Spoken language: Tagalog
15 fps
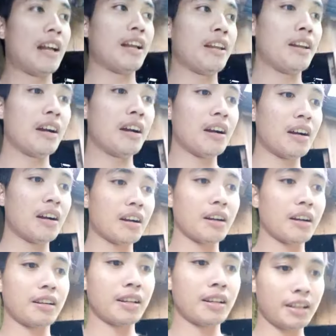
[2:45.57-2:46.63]
ay
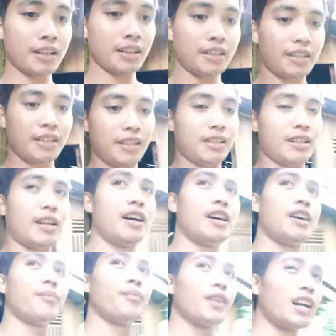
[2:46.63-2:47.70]
nag
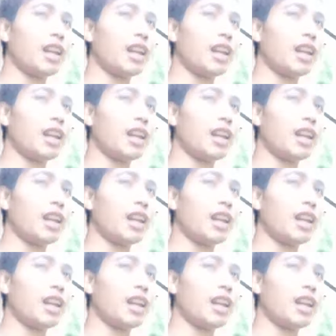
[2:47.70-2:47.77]
um,